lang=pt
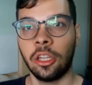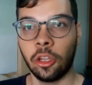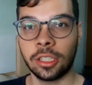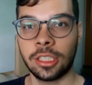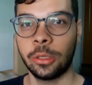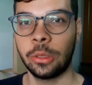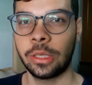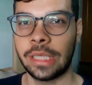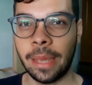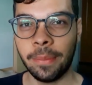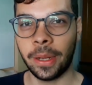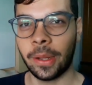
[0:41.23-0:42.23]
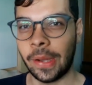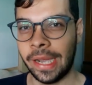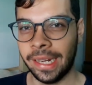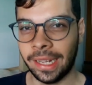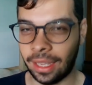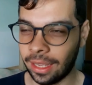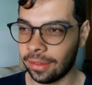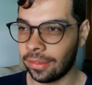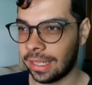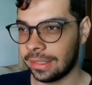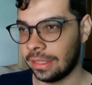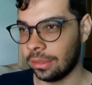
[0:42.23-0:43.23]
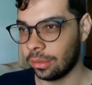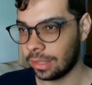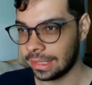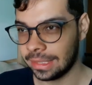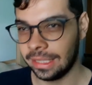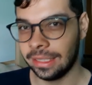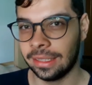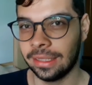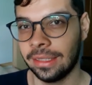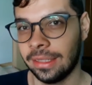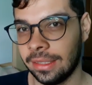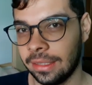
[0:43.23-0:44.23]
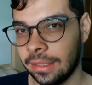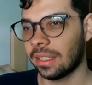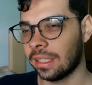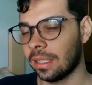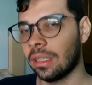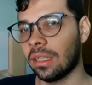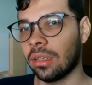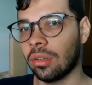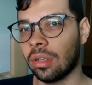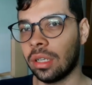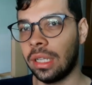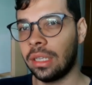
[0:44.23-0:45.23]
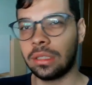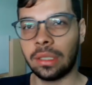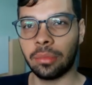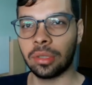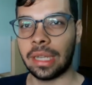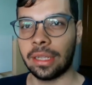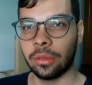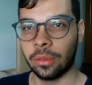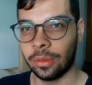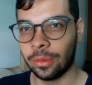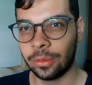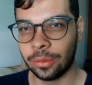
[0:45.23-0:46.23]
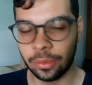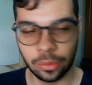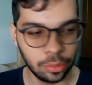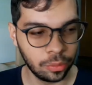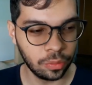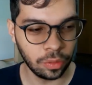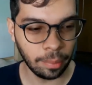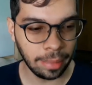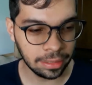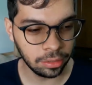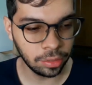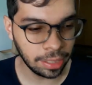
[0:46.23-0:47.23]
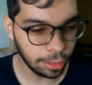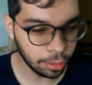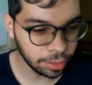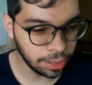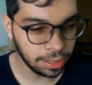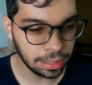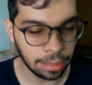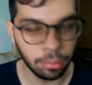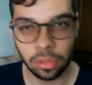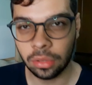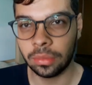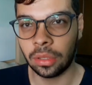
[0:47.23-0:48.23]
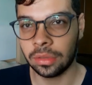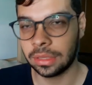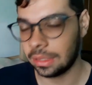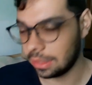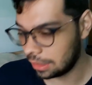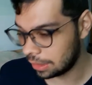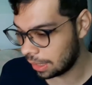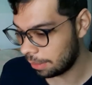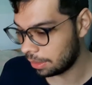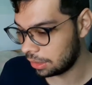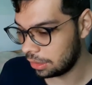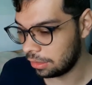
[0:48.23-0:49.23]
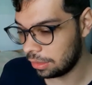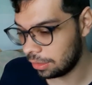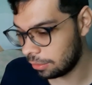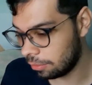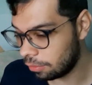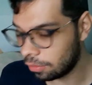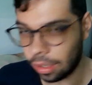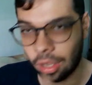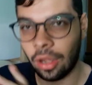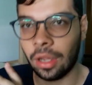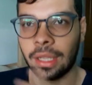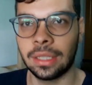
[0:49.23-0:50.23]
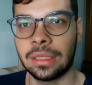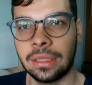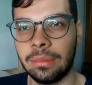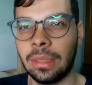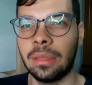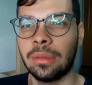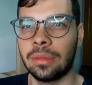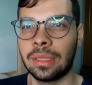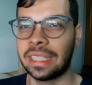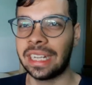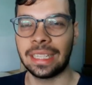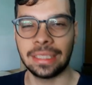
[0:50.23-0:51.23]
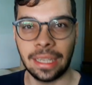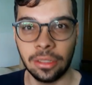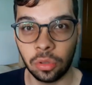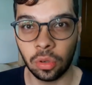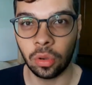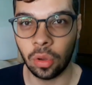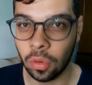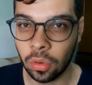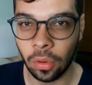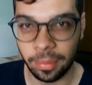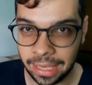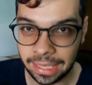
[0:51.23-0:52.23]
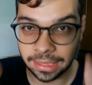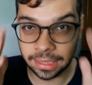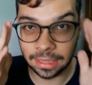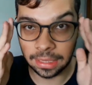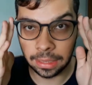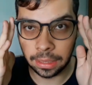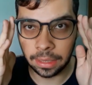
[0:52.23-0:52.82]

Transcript: Eu assisto sempre com ela, que no caso é o Lucas Lira. Que eu, é ele tem mudado. O, o, formato do canal dele tá muito bom, esse esquema de vlog, assim, meio engraçado, com comédia.